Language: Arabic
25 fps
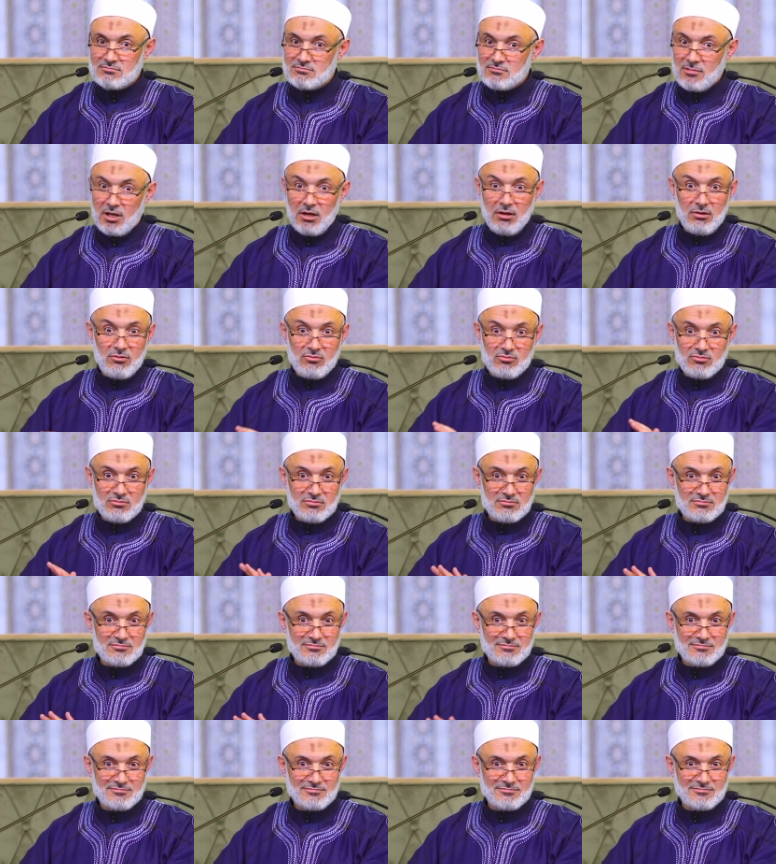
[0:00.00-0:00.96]
حلو
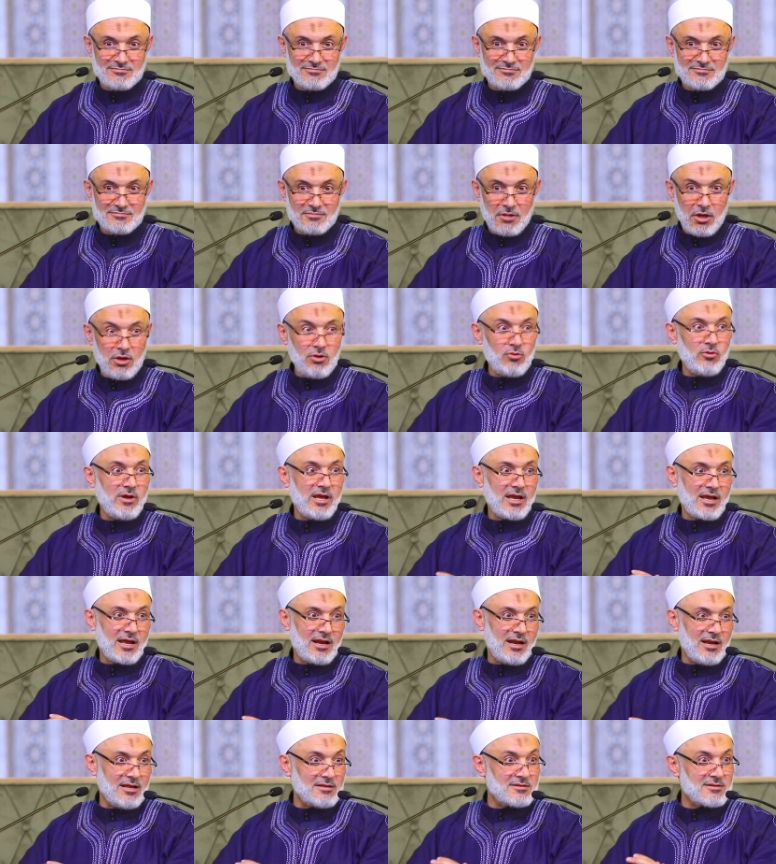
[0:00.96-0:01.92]
حلو
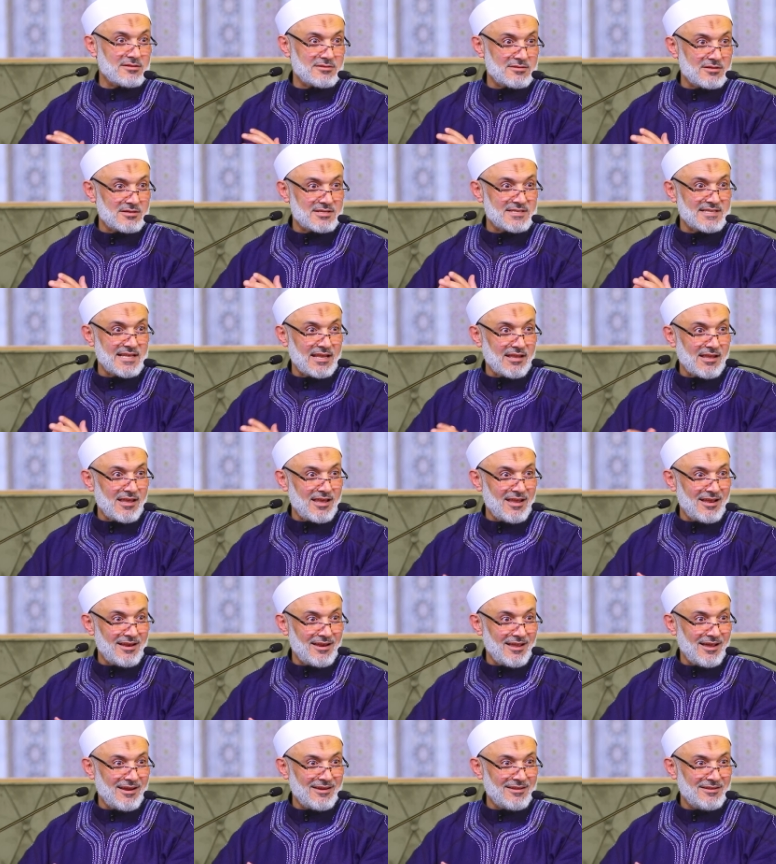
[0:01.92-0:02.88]
هيك هلا إذا صرت
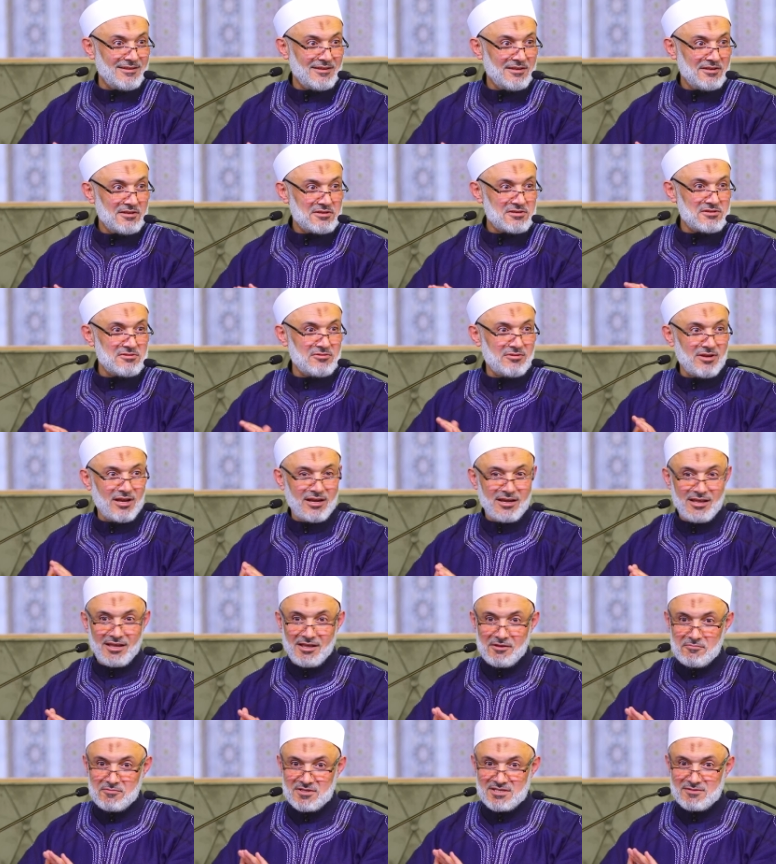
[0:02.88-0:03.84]
زنجيل يعني شو يعني
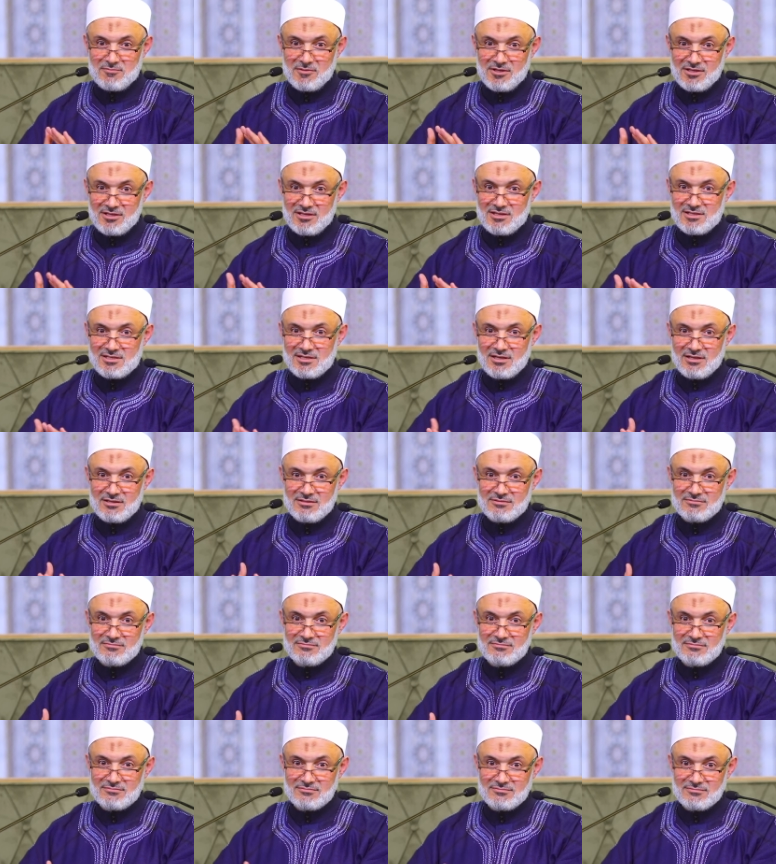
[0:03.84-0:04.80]
500 إنسان
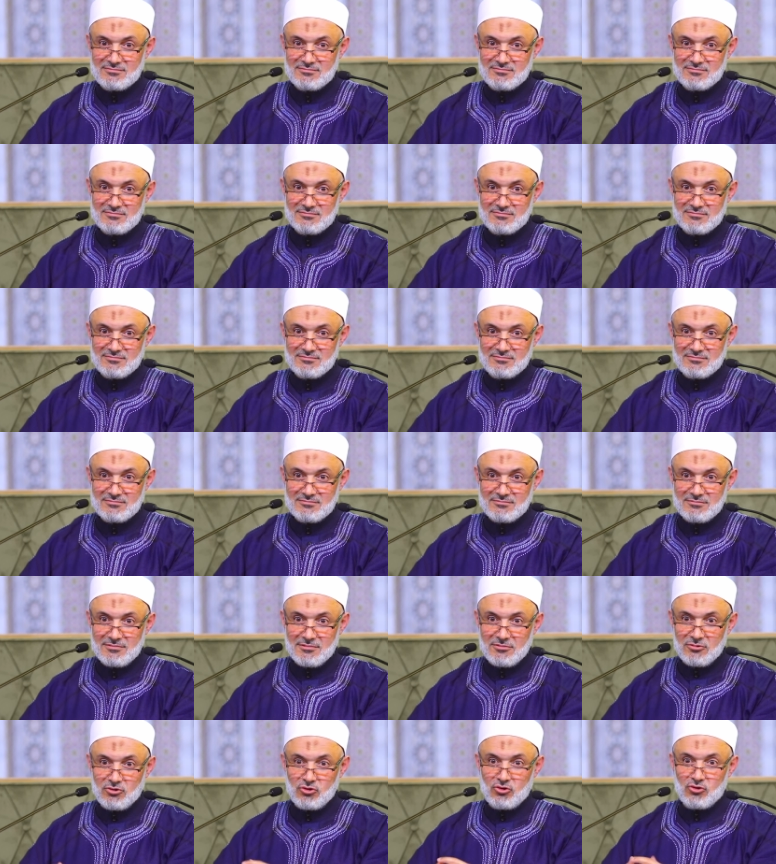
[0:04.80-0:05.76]

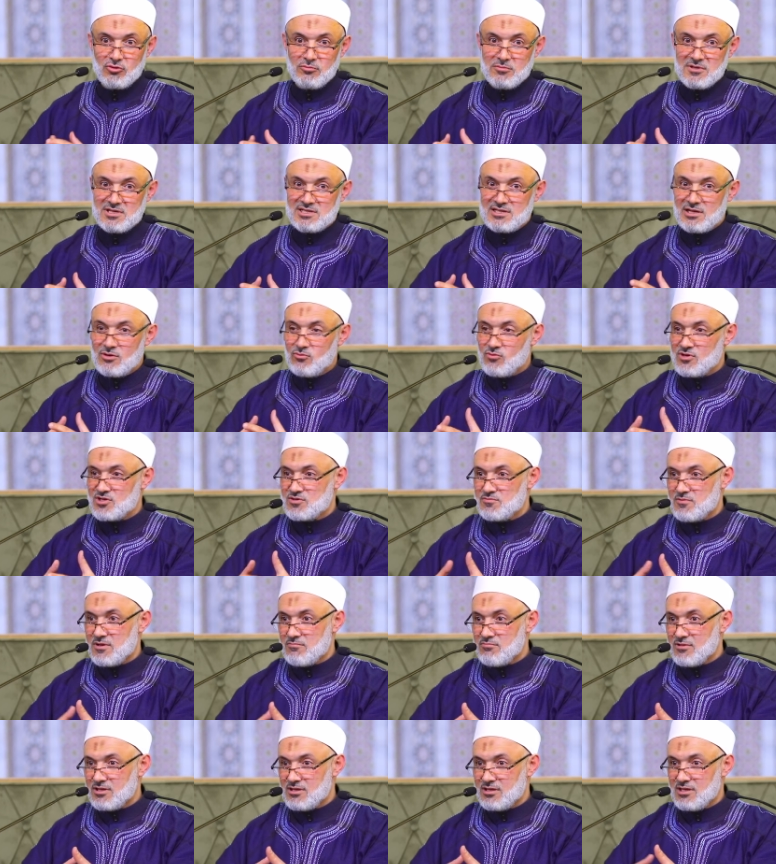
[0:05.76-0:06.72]
اضرب إذا
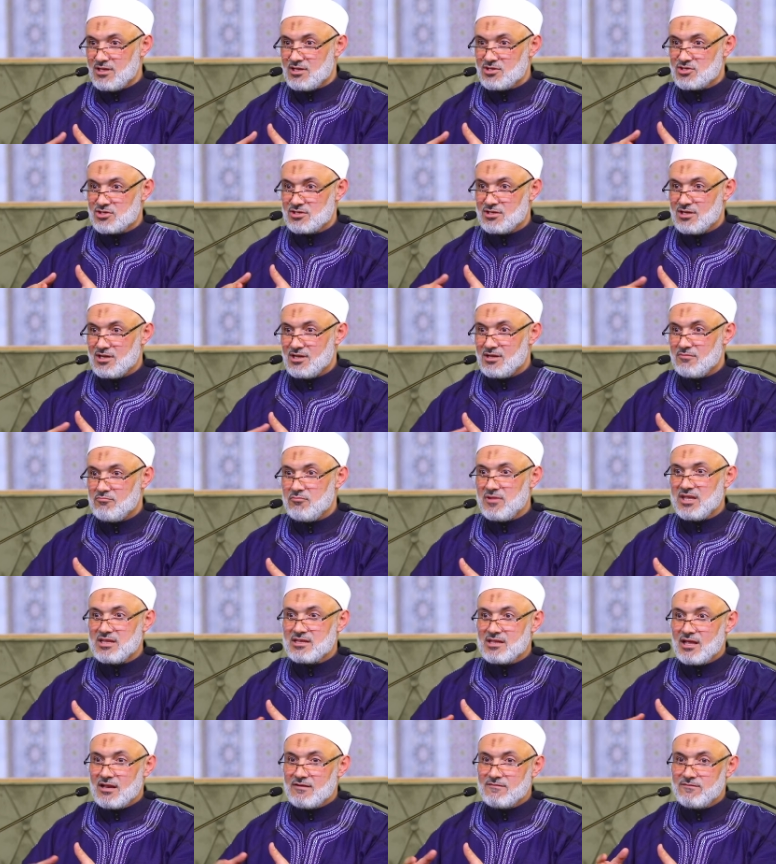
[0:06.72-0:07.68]
الوجبة بقديش
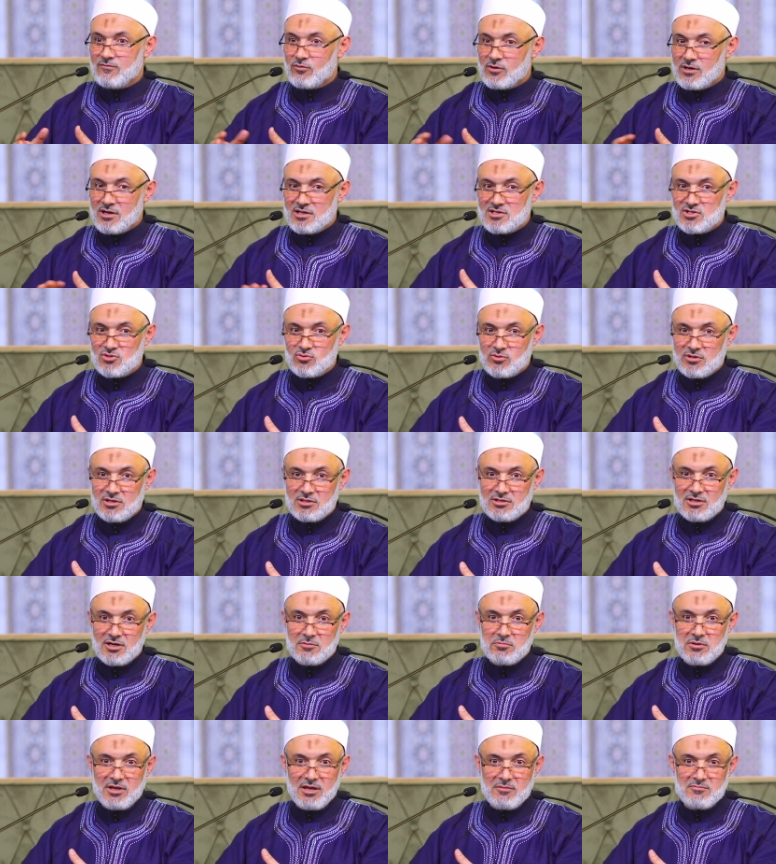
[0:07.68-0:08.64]
100 ألف ورقة سوري
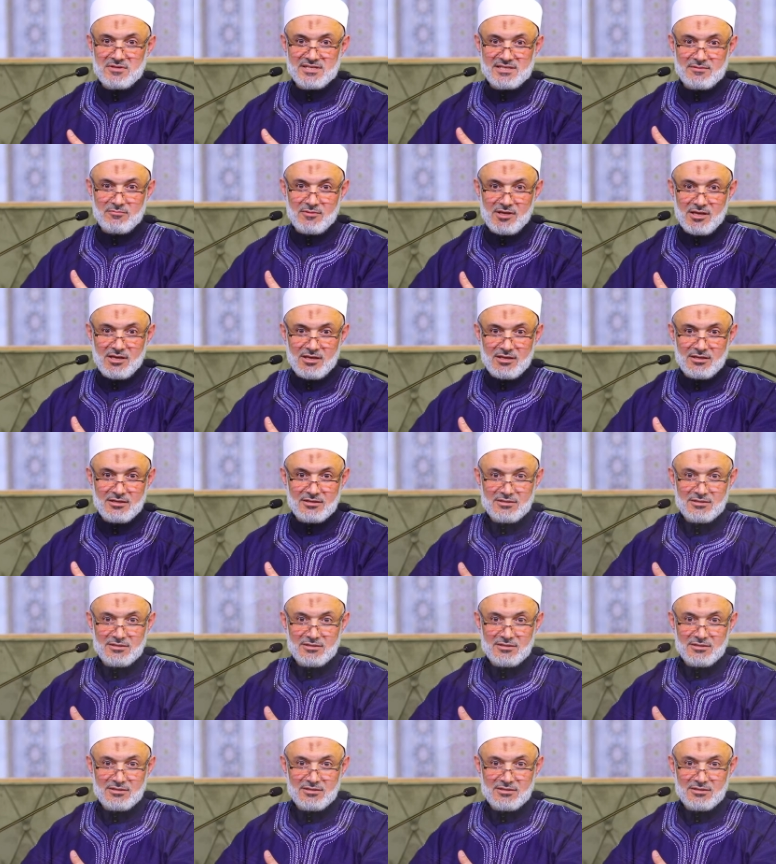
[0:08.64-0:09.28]
ضرب 500